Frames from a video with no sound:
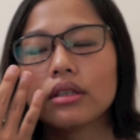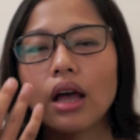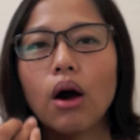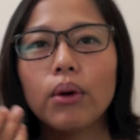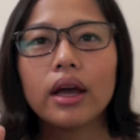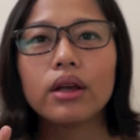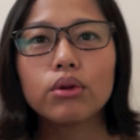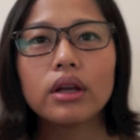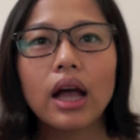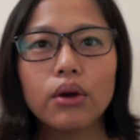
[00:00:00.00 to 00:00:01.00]
稍微
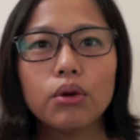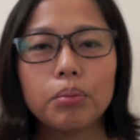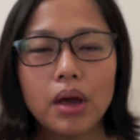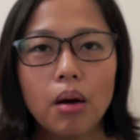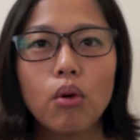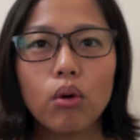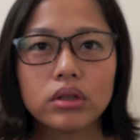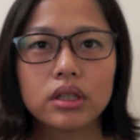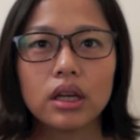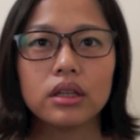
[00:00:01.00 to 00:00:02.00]
对台语不要
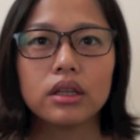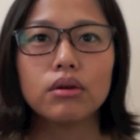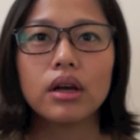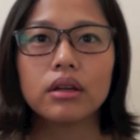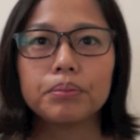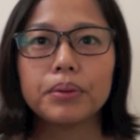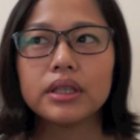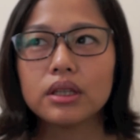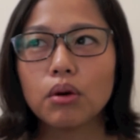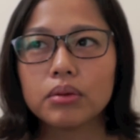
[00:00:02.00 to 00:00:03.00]
陌生，因为毕
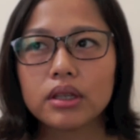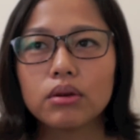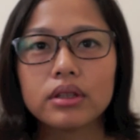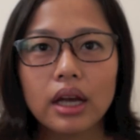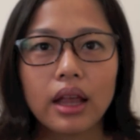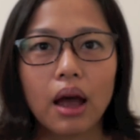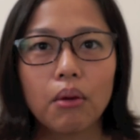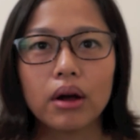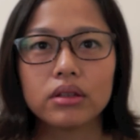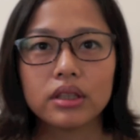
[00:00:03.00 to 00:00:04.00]
竟我们生活在台
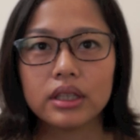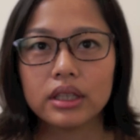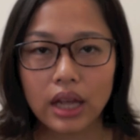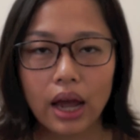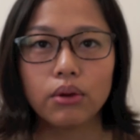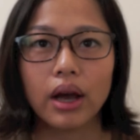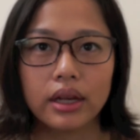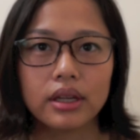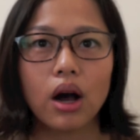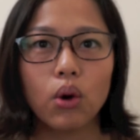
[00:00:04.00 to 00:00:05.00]
湾，你台语还
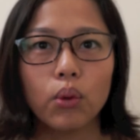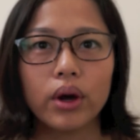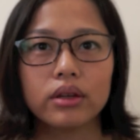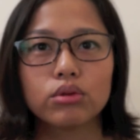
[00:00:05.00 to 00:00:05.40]
是要会。